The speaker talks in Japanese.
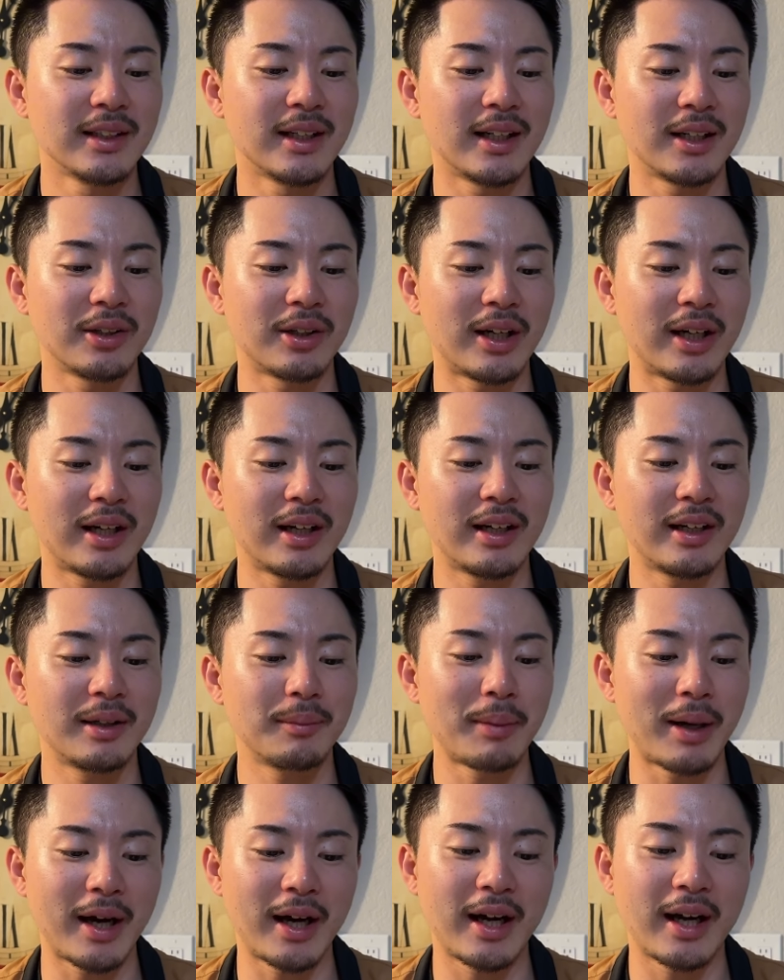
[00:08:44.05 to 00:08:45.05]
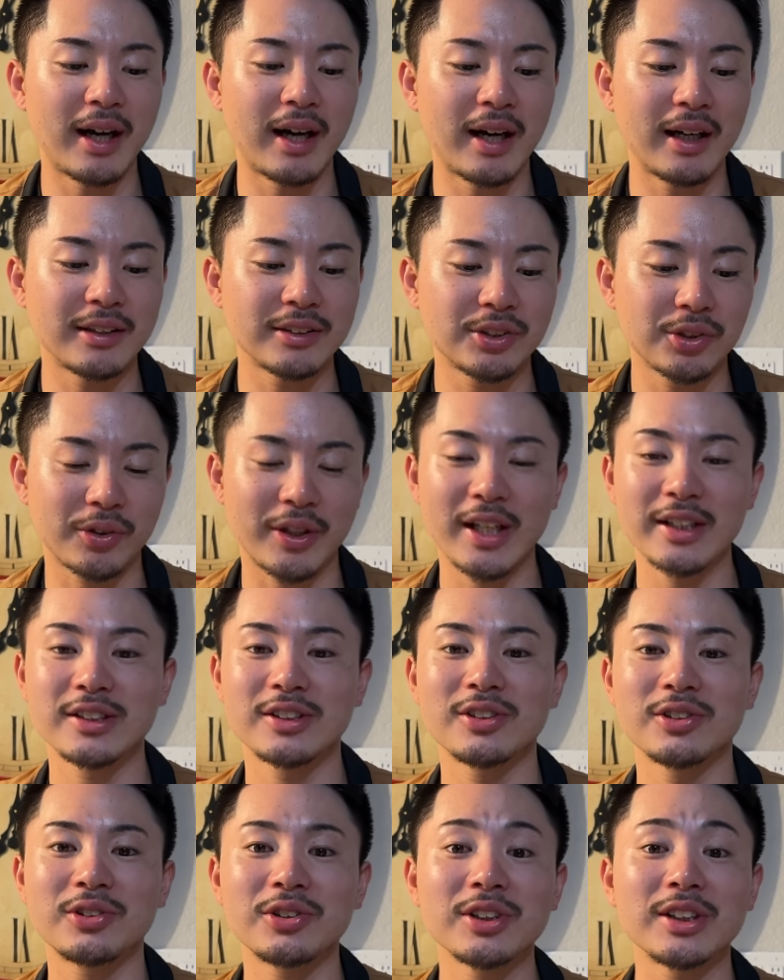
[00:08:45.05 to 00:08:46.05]
あの、まあ、ちょっと
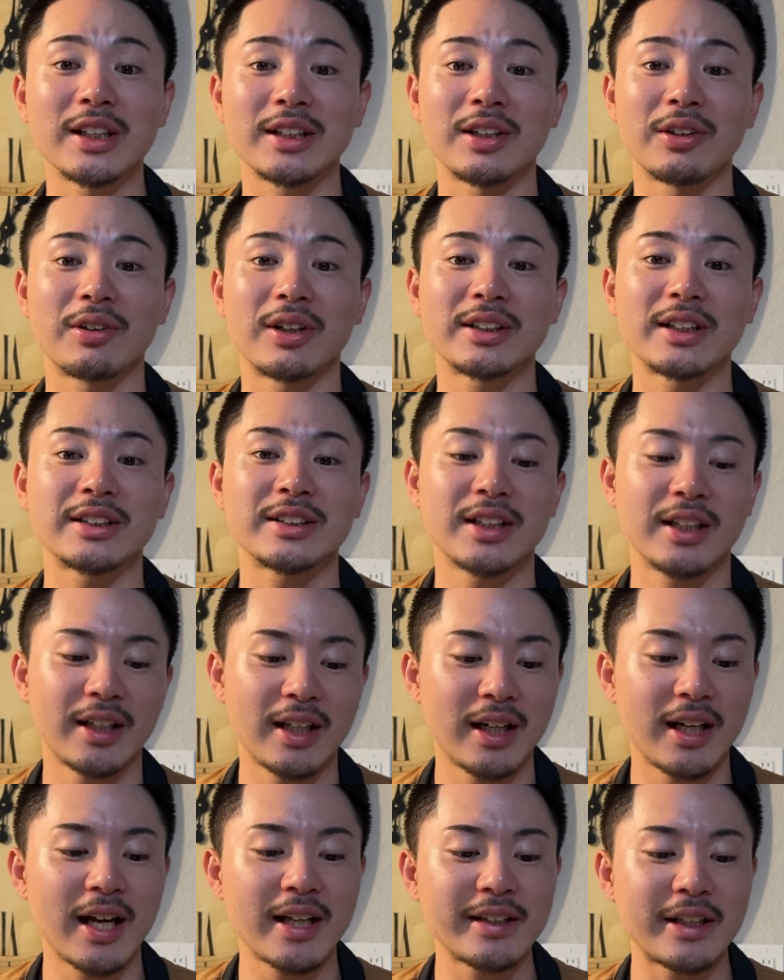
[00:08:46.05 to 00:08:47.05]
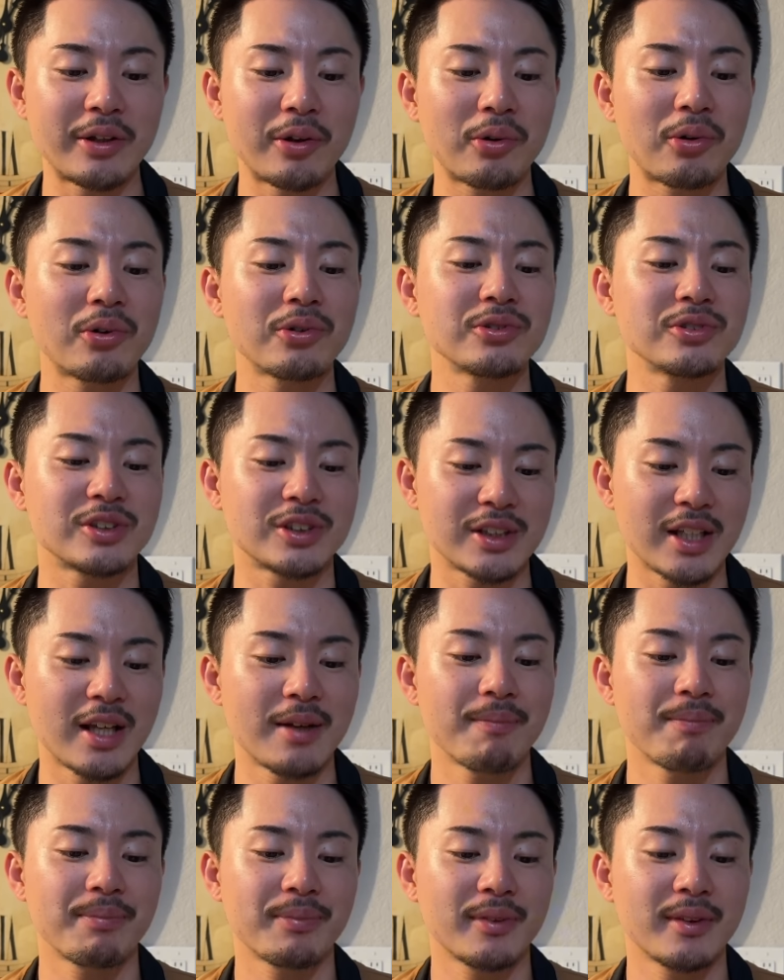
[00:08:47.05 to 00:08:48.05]
ゲッツ崩れっていう形でね、ランナー残るんです
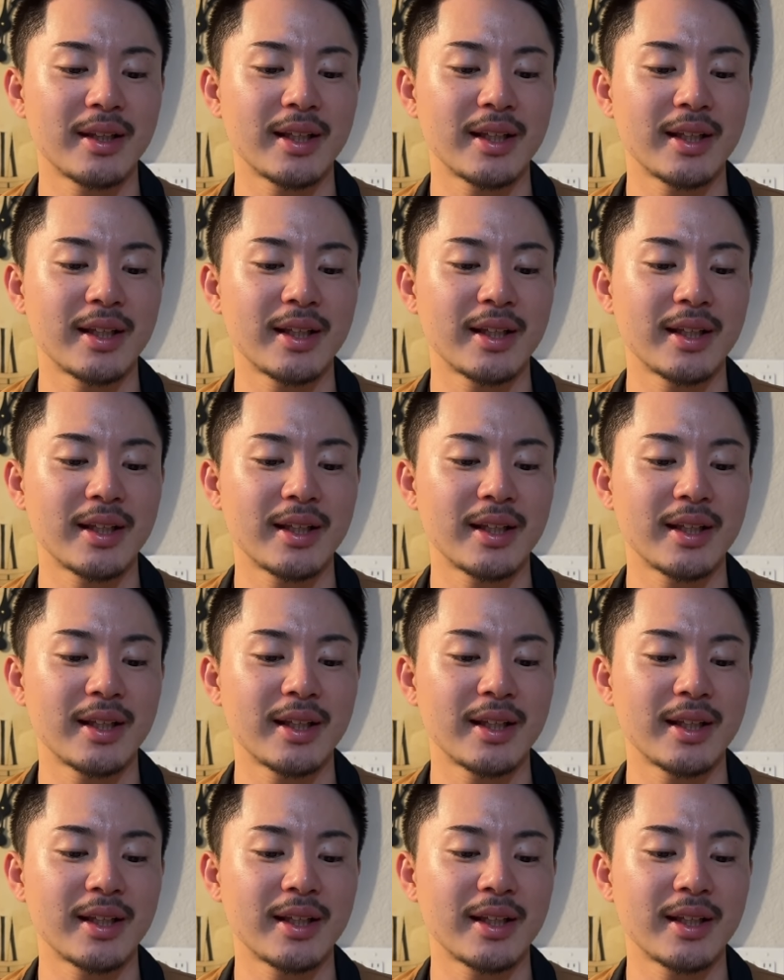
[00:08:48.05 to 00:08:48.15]
ね。